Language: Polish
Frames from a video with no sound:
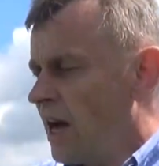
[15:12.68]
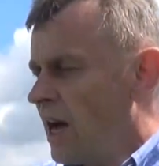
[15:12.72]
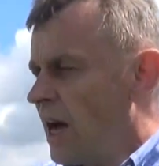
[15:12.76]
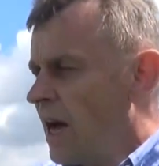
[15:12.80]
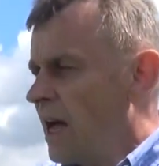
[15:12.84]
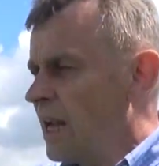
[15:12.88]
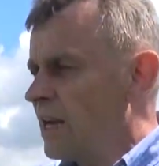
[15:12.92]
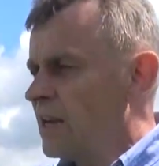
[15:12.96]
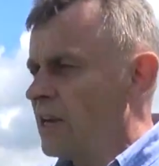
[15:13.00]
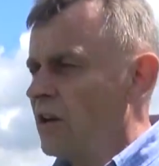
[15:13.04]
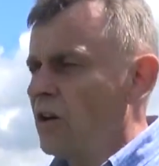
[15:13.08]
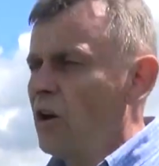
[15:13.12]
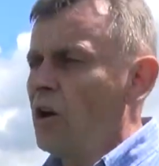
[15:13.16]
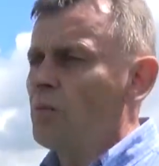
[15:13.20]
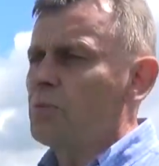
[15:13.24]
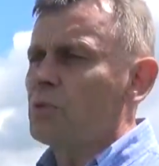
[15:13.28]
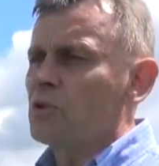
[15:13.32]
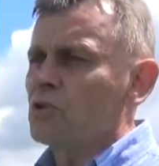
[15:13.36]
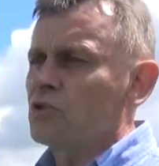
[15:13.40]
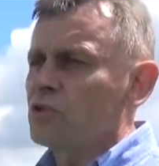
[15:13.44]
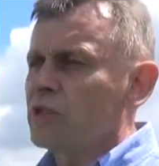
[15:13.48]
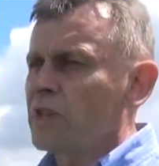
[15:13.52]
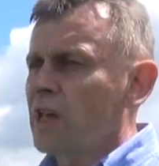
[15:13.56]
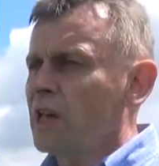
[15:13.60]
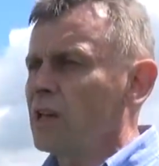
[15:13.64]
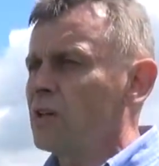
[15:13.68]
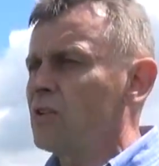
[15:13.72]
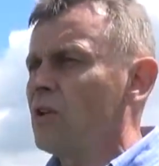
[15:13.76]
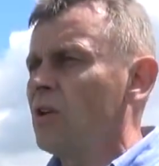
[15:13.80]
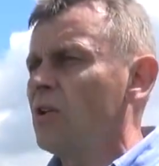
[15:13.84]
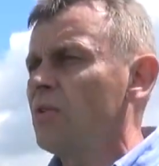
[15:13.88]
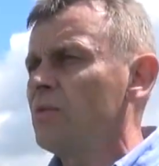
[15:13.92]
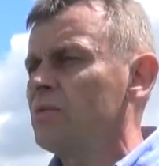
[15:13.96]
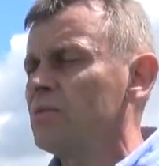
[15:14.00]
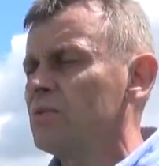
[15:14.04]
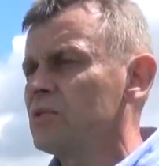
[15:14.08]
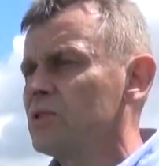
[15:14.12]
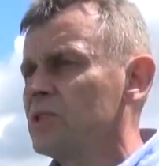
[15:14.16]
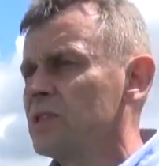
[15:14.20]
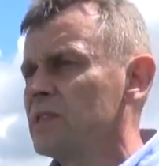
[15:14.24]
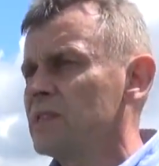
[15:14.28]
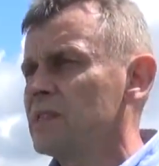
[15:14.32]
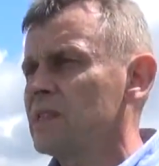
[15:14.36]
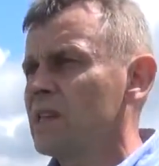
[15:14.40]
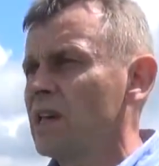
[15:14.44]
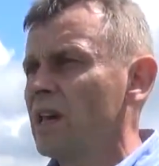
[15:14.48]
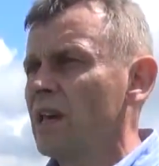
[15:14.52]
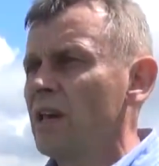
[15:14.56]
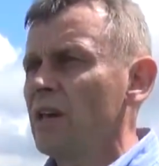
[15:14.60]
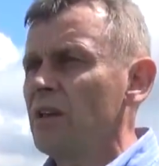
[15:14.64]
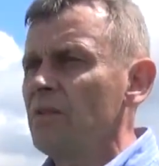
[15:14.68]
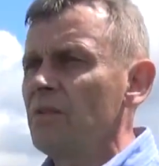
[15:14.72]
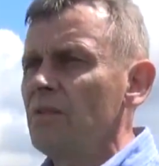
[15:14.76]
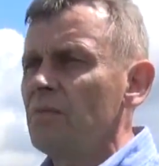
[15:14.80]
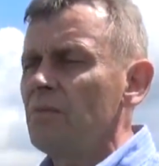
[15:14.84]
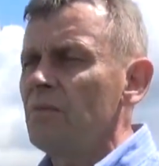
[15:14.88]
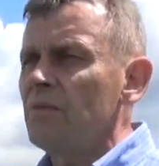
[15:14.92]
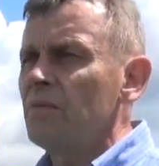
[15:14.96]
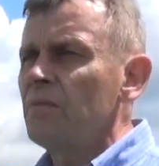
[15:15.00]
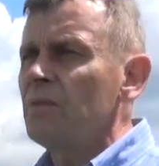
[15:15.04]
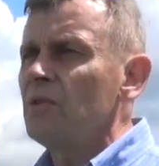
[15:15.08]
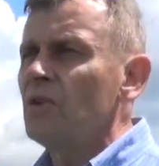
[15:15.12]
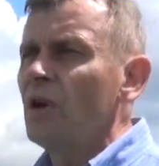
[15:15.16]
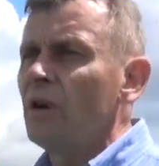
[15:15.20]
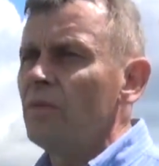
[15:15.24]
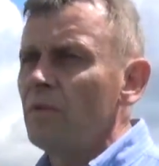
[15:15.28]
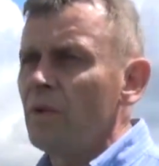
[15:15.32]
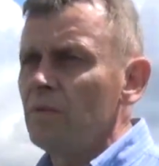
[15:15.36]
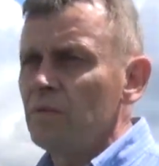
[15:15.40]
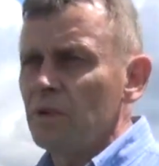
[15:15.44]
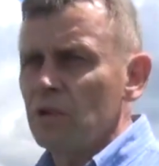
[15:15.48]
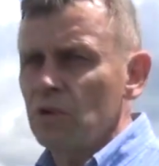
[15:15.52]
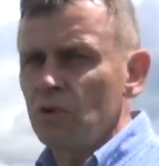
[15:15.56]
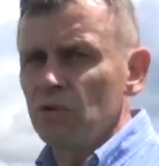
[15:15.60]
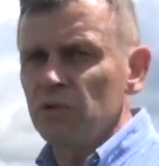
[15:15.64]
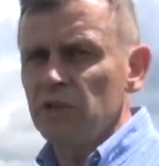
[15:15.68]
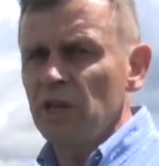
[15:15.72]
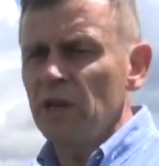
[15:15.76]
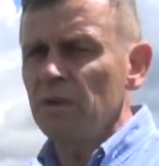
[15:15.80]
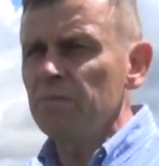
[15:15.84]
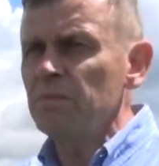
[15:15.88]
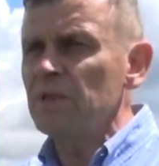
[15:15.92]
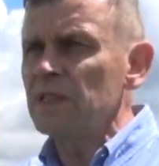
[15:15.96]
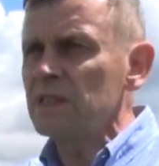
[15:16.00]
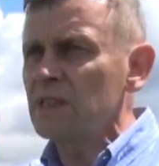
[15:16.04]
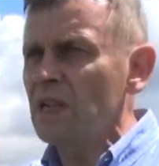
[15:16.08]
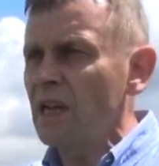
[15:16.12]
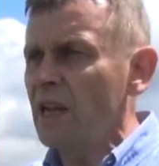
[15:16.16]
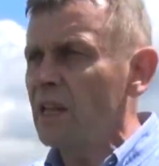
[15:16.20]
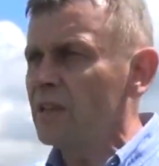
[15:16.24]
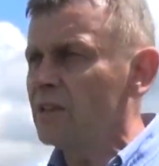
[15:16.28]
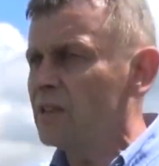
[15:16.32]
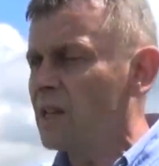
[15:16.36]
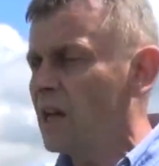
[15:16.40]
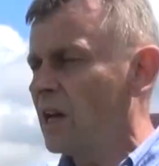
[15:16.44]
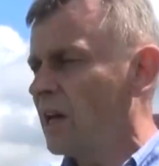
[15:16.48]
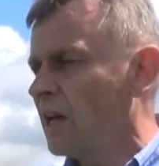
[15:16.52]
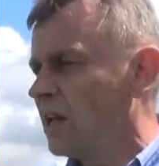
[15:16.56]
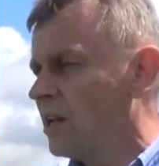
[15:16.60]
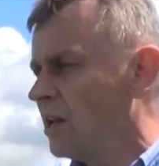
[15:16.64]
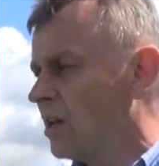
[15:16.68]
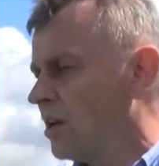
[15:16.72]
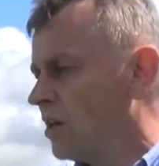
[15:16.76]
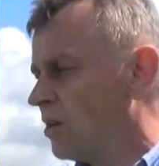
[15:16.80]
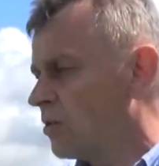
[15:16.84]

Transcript: ale oprócz tego wszystkie nowo wyklute pisklęta